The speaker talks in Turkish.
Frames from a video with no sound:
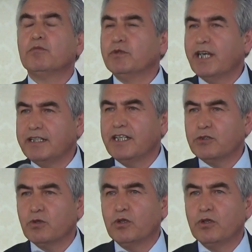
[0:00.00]
Bunları
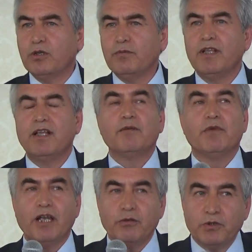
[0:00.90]
niye söylüyorum?
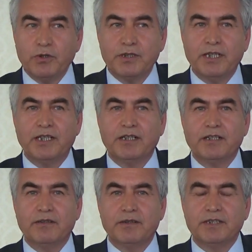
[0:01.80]
Ben bu e,